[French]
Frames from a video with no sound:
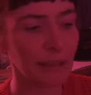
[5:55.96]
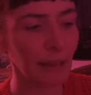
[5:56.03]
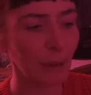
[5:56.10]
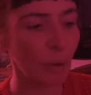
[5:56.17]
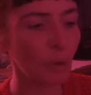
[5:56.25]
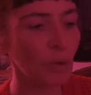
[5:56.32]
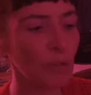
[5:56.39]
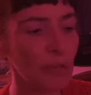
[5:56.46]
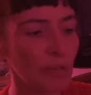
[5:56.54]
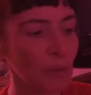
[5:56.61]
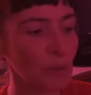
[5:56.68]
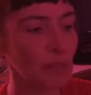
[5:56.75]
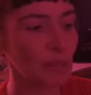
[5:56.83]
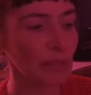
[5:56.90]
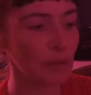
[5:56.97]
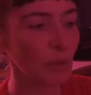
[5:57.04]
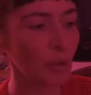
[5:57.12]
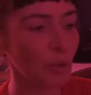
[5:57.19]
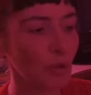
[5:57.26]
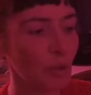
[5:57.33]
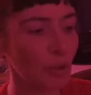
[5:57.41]
aucun de ces
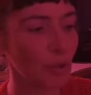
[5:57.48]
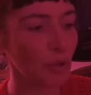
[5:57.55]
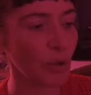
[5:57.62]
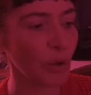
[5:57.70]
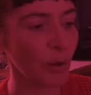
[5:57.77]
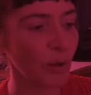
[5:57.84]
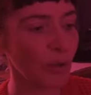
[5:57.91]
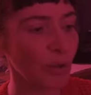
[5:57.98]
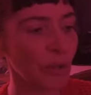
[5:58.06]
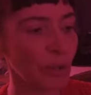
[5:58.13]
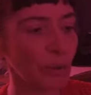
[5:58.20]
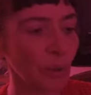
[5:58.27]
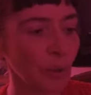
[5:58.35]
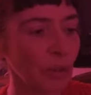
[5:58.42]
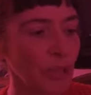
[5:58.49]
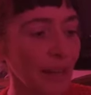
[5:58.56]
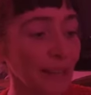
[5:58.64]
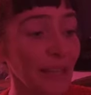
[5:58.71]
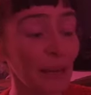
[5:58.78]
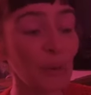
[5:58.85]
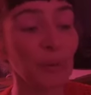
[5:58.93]
étranges causeurs ne regardait
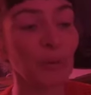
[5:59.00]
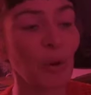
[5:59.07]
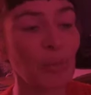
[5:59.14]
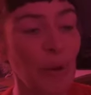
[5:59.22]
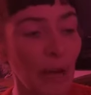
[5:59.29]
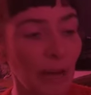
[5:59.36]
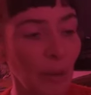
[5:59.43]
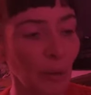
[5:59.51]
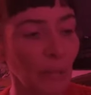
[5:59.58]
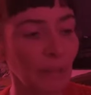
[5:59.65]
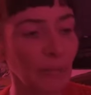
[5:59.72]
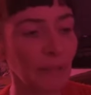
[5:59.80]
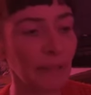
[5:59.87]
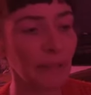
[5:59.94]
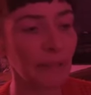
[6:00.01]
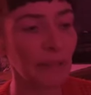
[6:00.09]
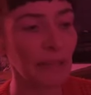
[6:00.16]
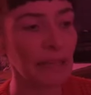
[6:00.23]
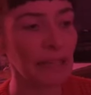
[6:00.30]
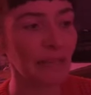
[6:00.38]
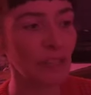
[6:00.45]
l'autre en parlant.
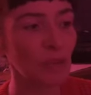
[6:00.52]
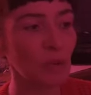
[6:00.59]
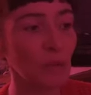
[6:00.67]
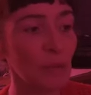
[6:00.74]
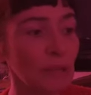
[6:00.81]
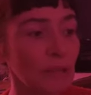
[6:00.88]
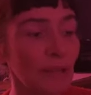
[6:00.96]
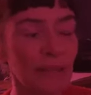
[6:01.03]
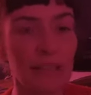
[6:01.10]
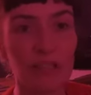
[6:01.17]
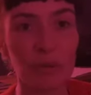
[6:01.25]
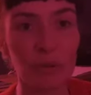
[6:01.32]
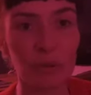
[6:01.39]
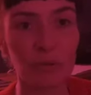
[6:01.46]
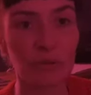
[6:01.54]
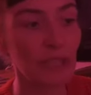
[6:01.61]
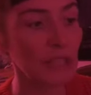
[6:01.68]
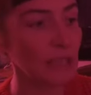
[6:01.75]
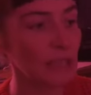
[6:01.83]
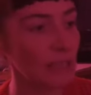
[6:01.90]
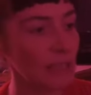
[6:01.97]
Ils avaient tous les yeux
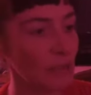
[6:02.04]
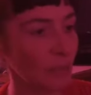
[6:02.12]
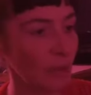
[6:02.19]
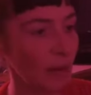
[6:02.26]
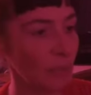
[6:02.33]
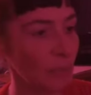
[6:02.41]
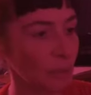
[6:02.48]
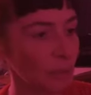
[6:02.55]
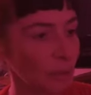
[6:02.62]
fixés sur la pendule.